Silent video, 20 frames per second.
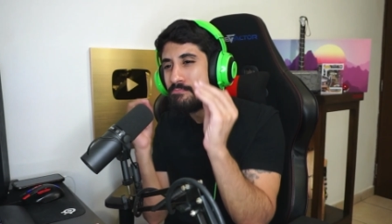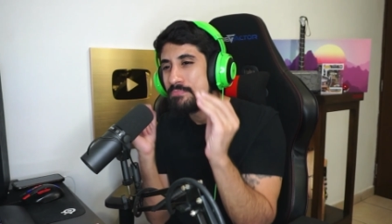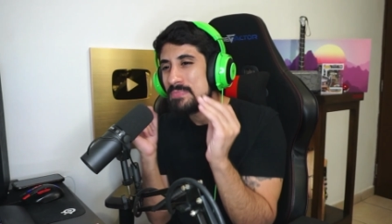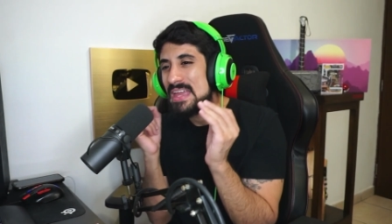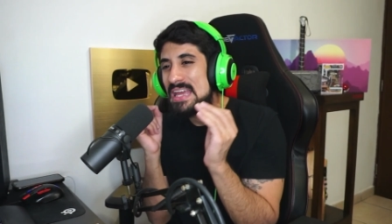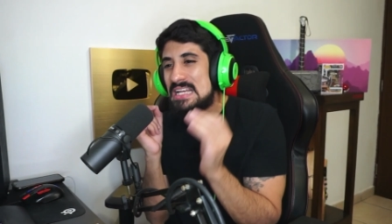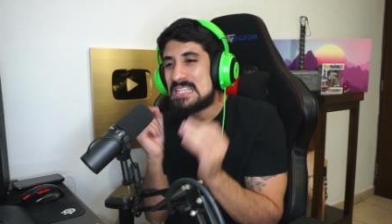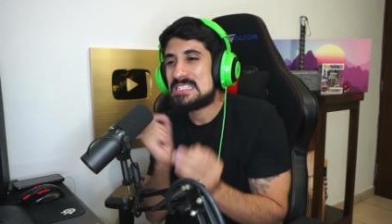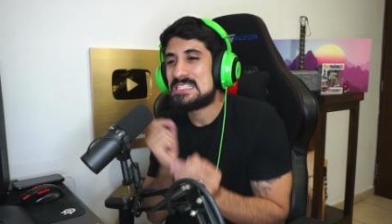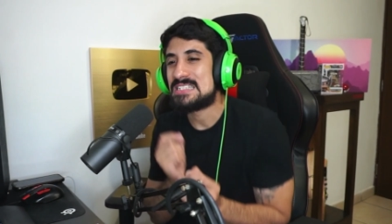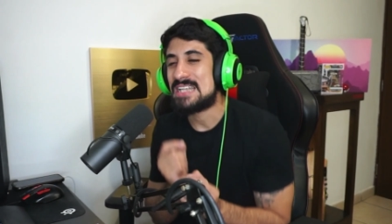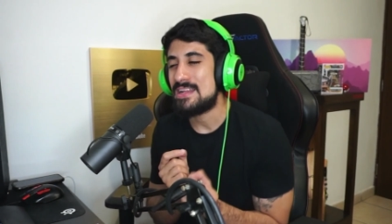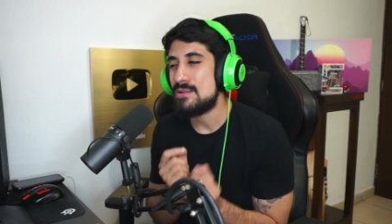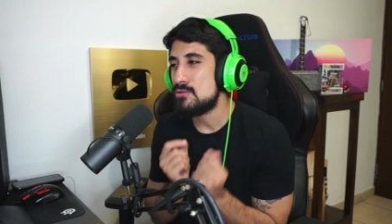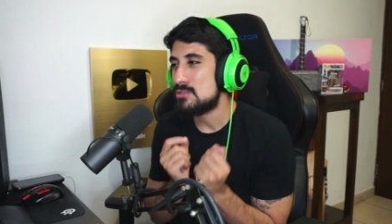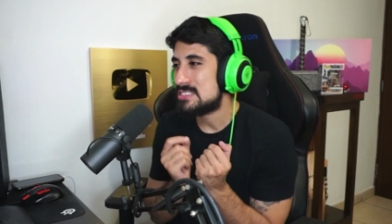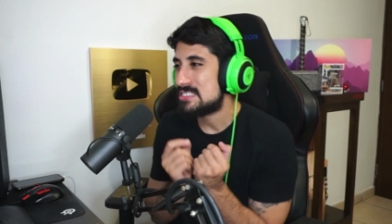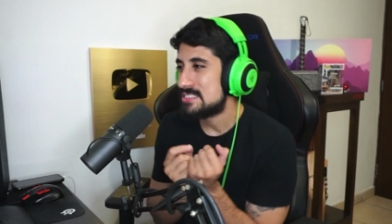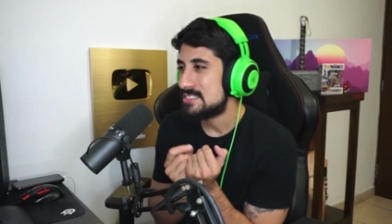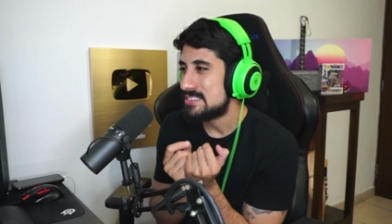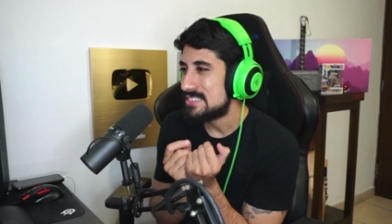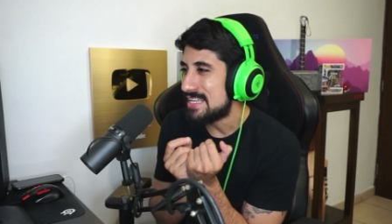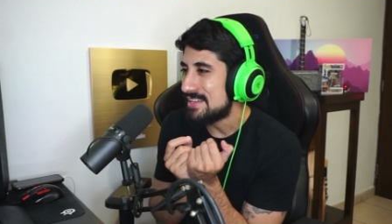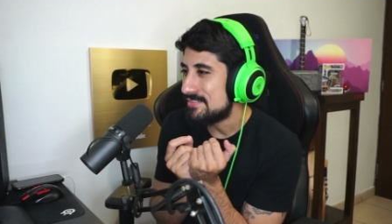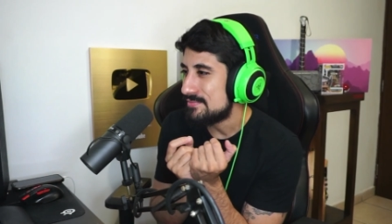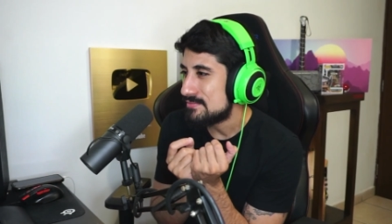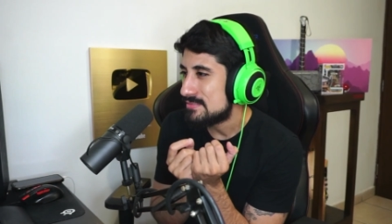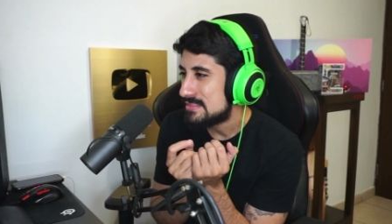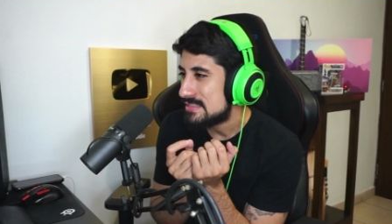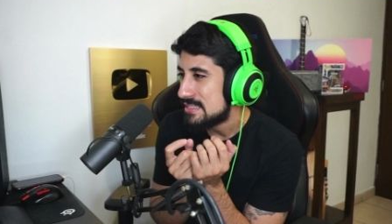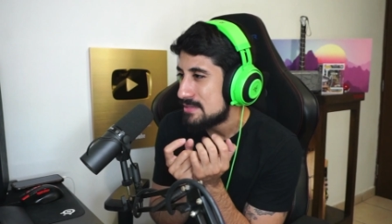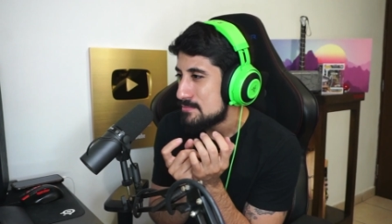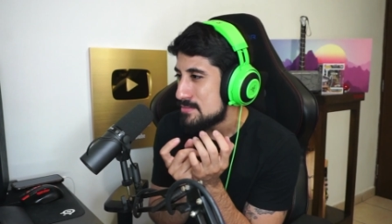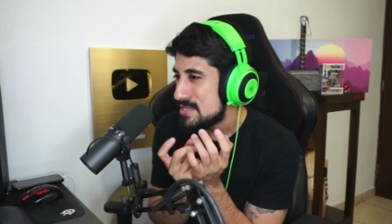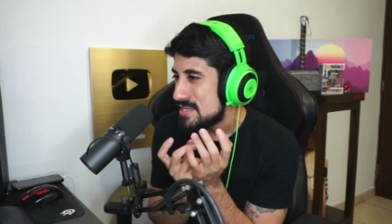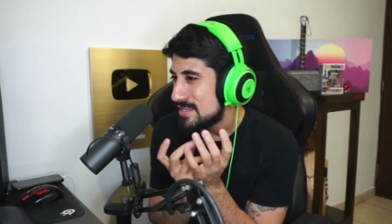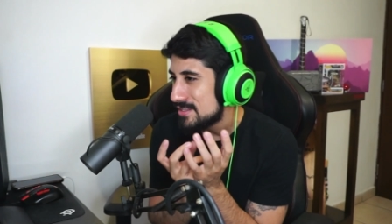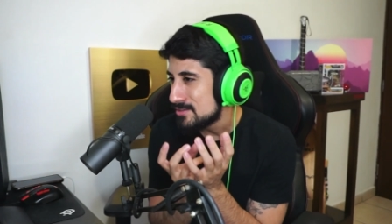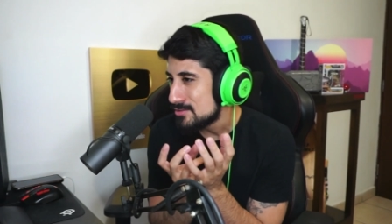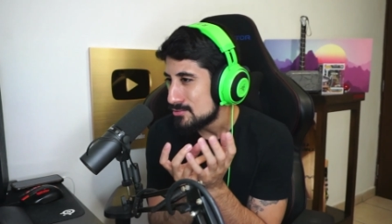extraño
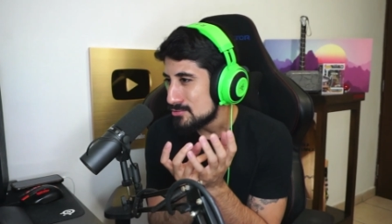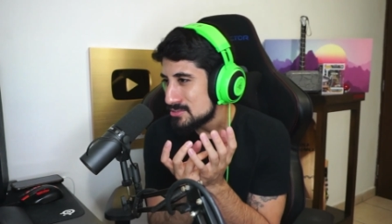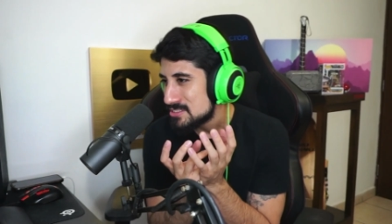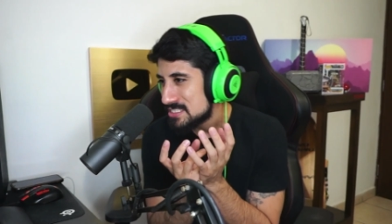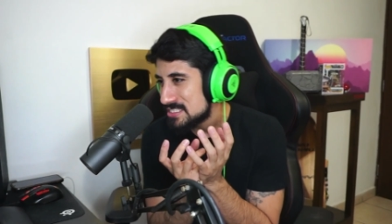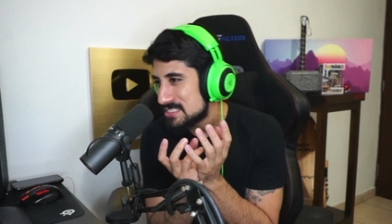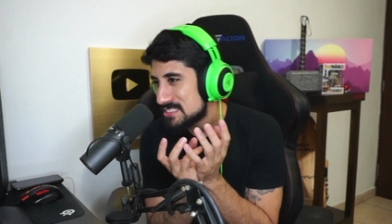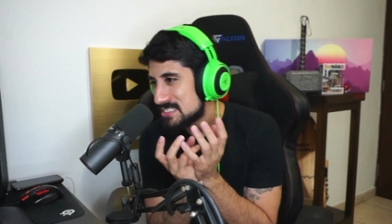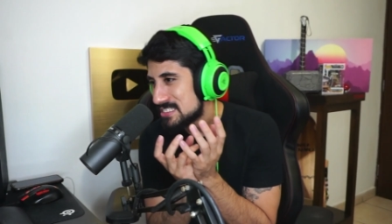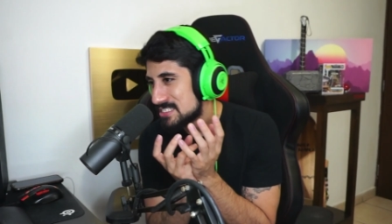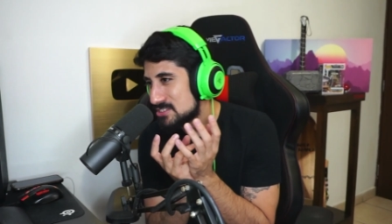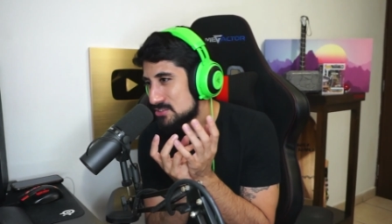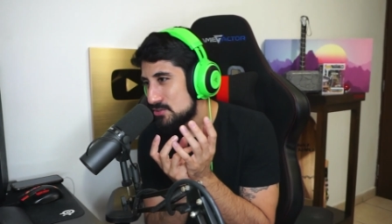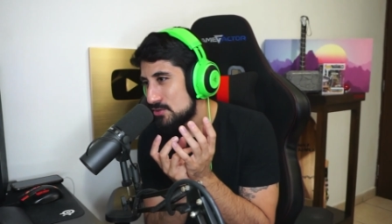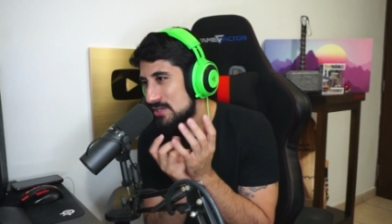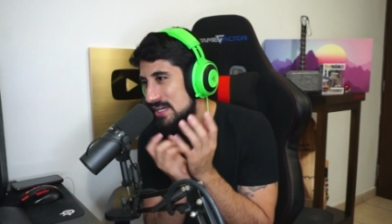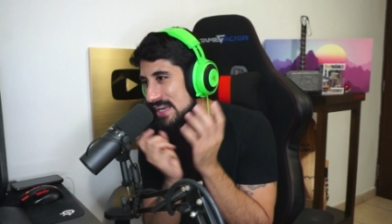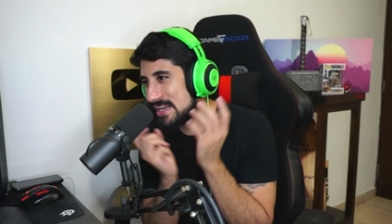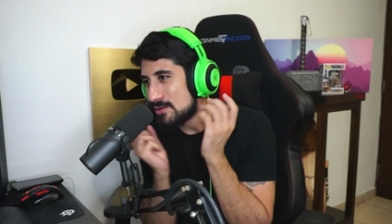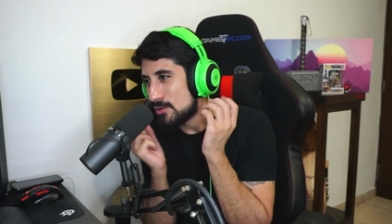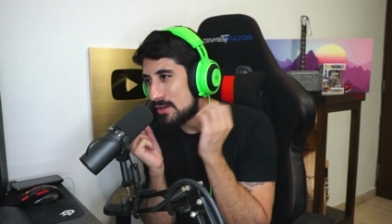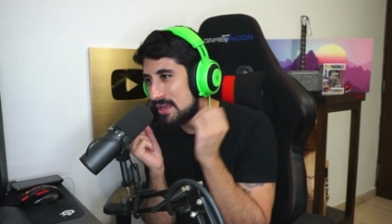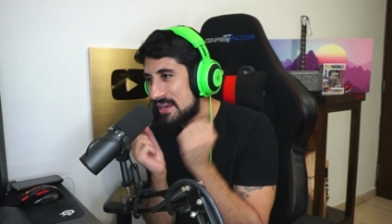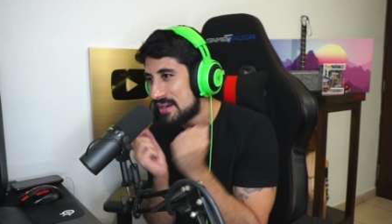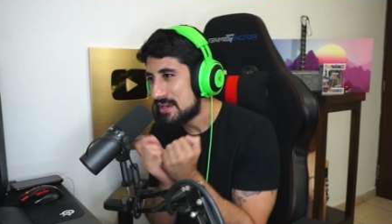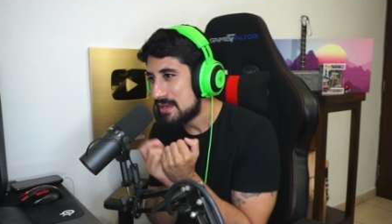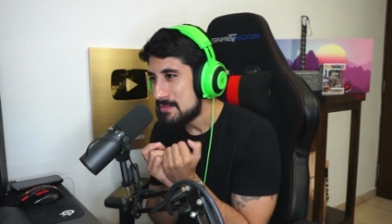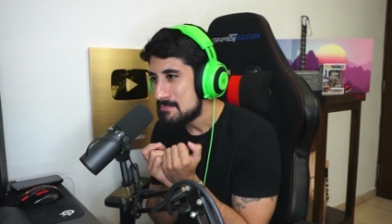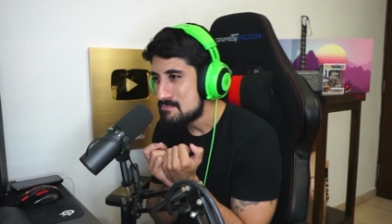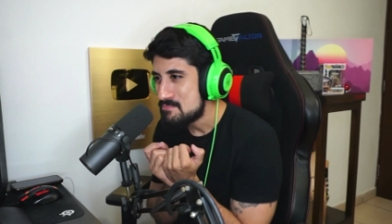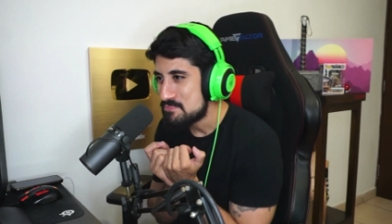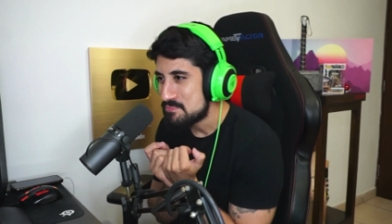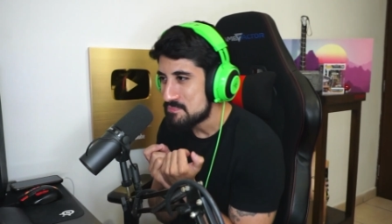sentimiento, sensación en la oreja.